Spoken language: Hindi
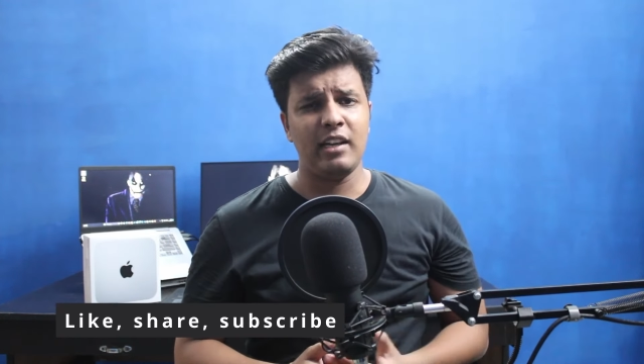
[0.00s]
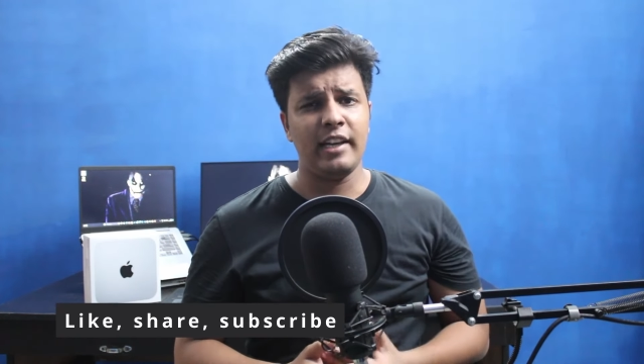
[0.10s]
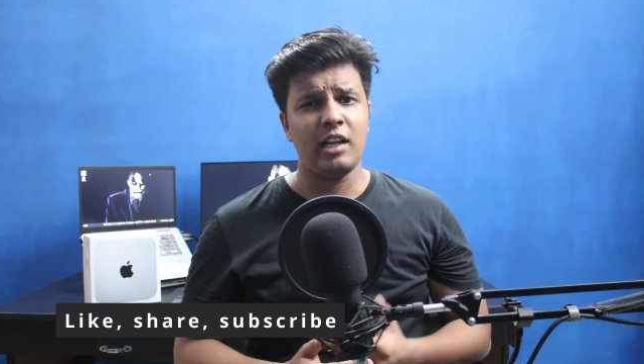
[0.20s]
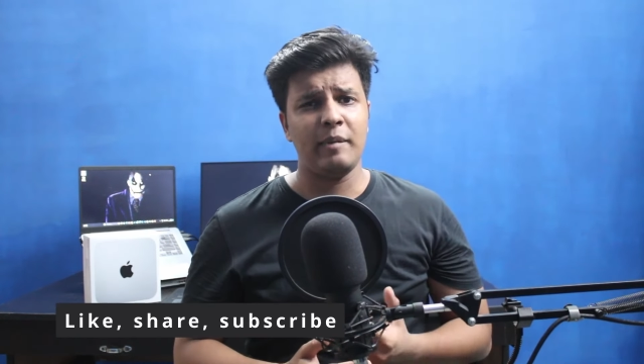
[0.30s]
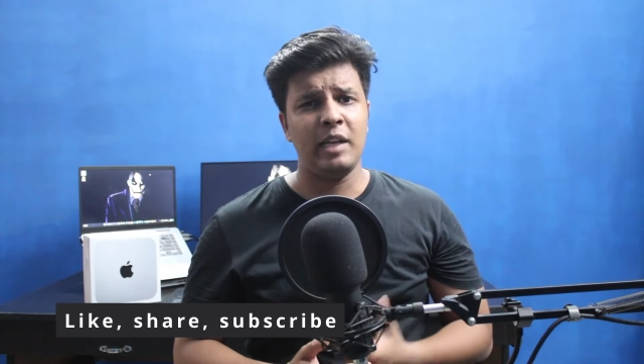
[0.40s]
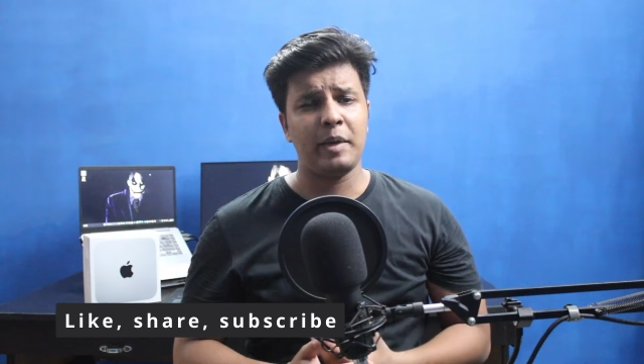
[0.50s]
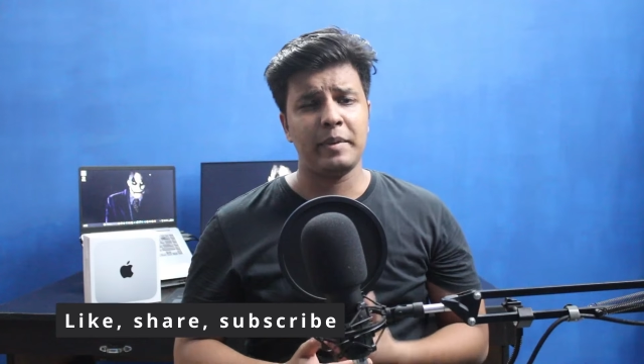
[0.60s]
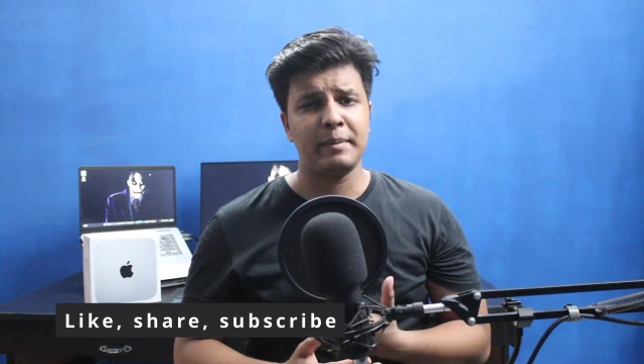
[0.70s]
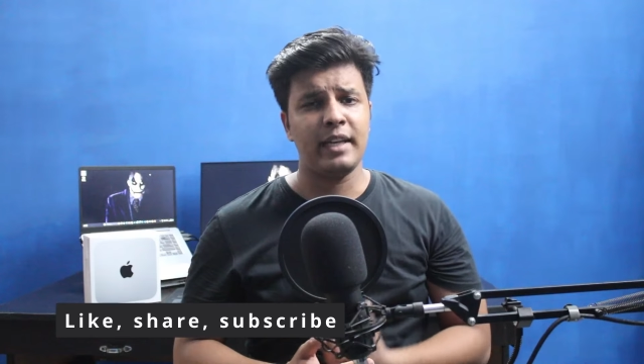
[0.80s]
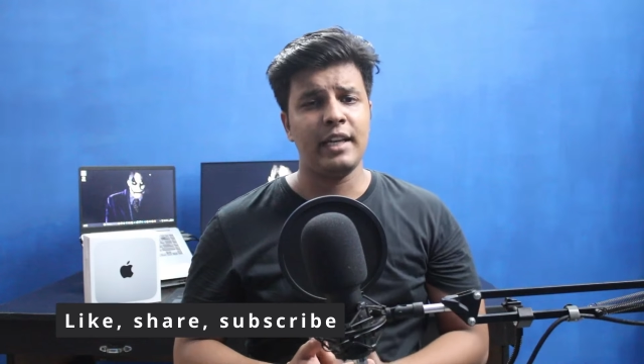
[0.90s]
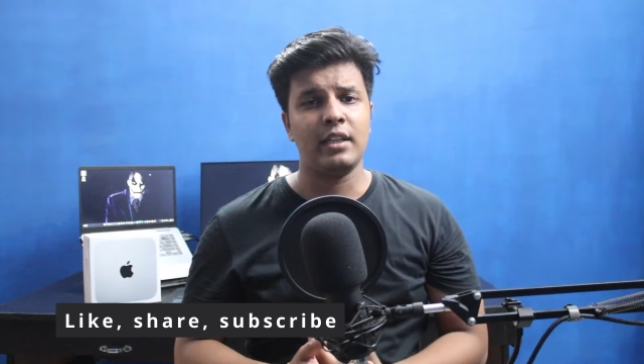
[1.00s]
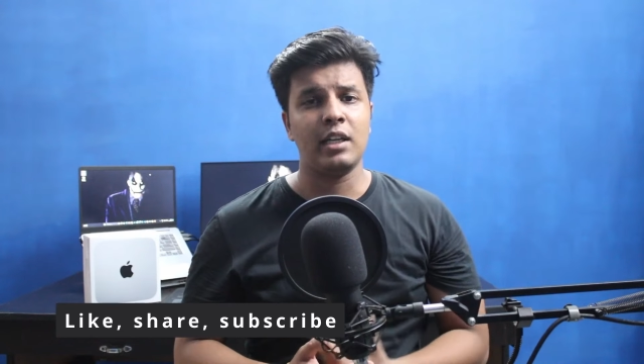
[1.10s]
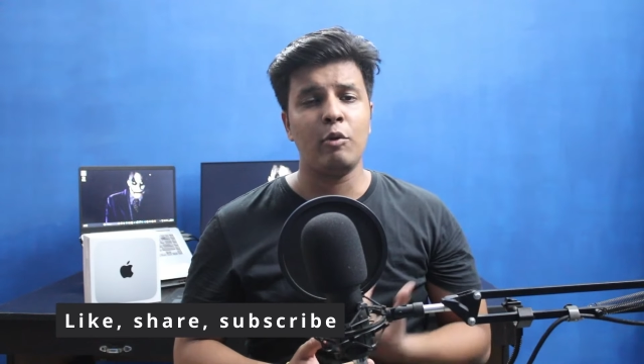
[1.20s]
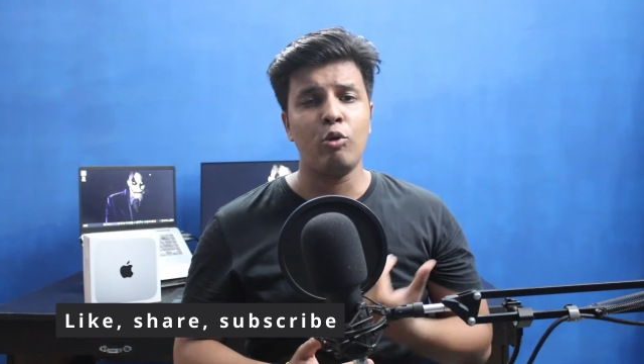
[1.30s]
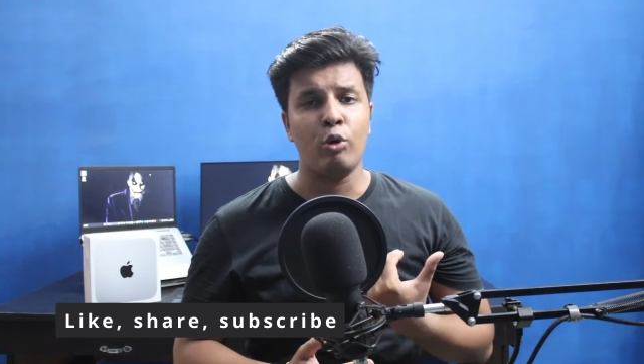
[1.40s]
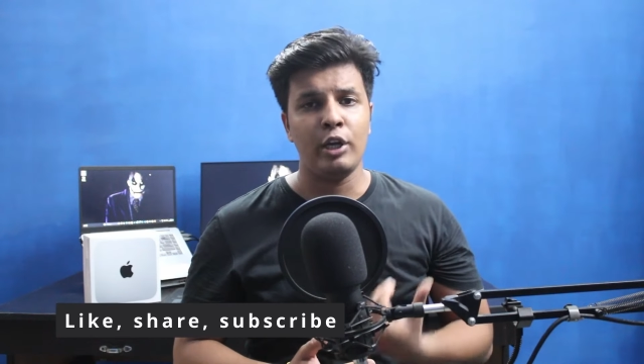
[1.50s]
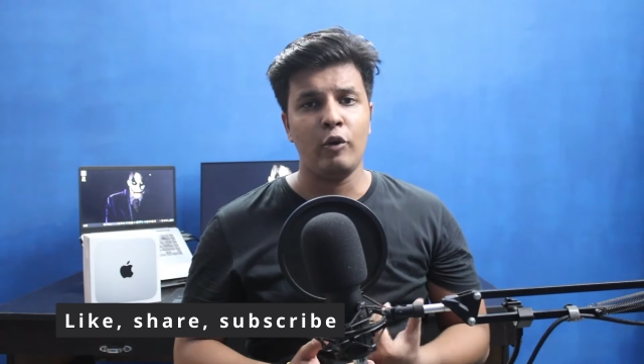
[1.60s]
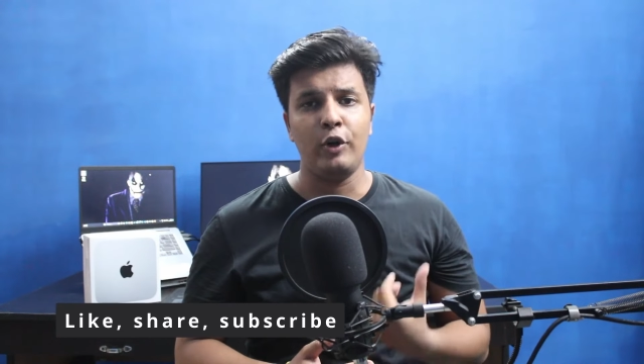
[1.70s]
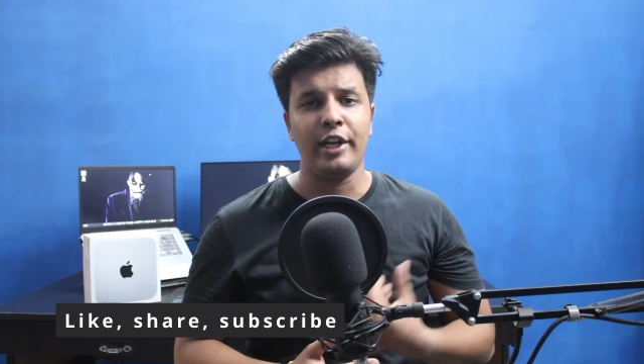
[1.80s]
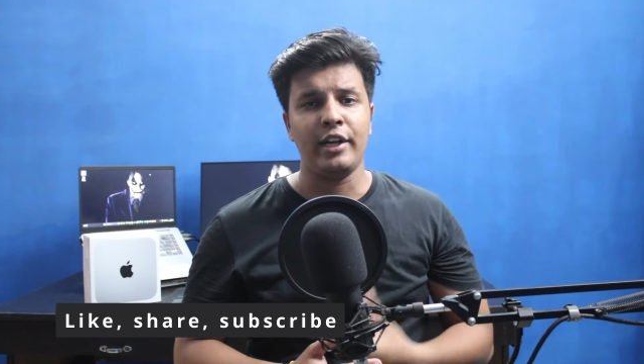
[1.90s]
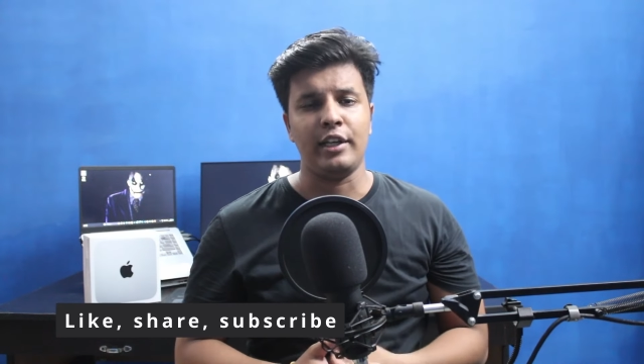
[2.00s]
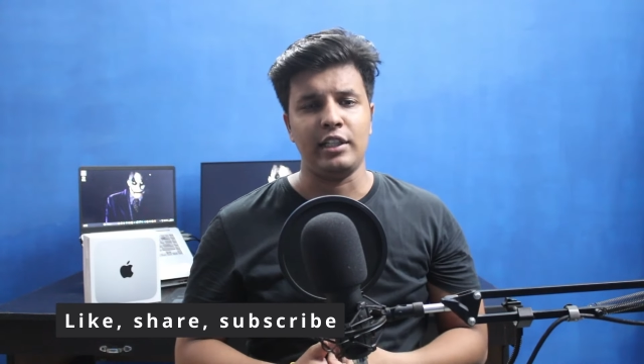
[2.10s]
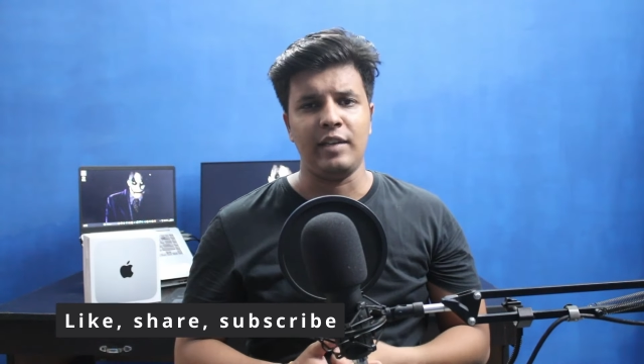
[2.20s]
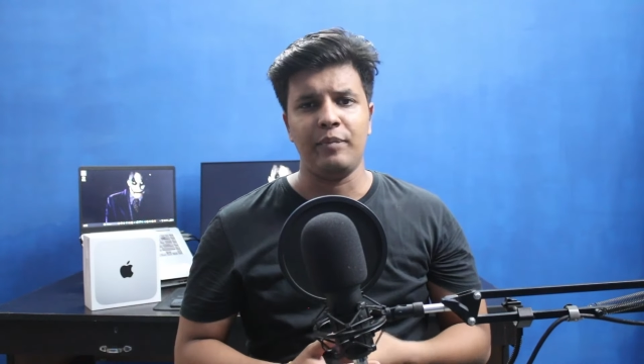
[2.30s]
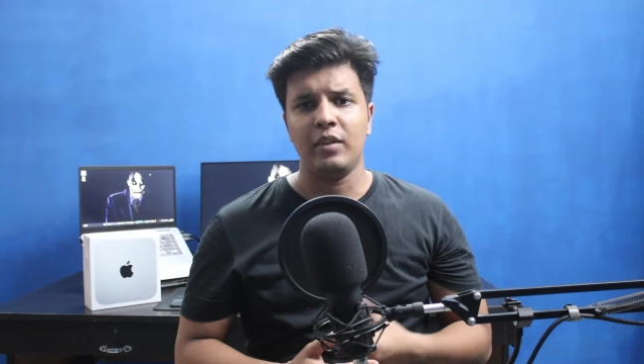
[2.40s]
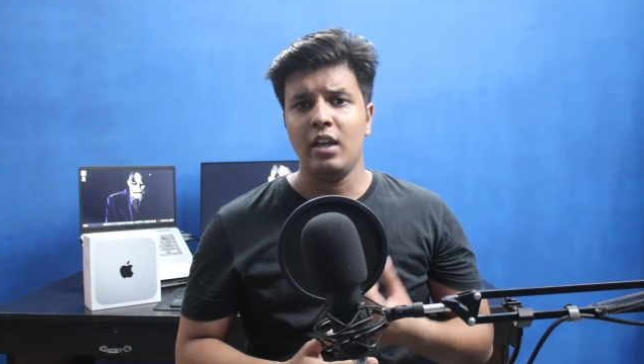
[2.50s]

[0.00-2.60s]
लेने का मेन पर्पस मेरा ये था कि मुझे कोडिंग और वीडियो एडिटिंग करनी थी